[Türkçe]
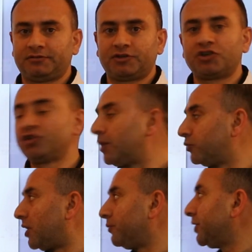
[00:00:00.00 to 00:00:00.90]
2.
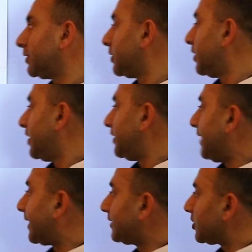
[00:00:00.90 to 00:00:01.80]
Abdülhamit
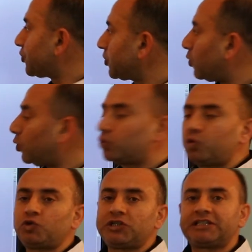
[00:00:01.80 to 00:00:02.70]
yaklaşık
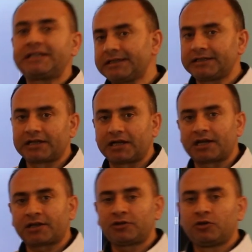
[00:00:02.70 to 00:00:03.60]
32 yıl
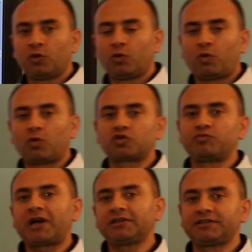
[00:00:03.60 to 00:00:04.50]
kadar
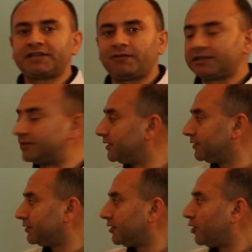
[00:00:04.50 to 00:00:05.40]
Osmanlı
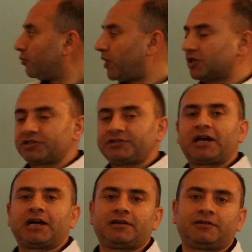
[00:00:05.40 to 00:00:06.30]
Devleti'nin
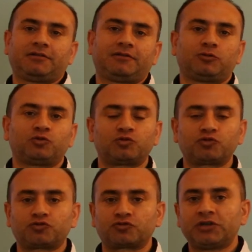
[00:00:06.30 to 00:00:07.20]
başında
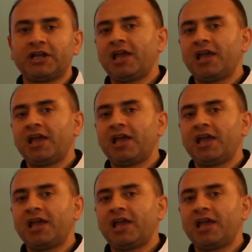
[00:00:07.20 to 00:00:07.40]
durmuştur.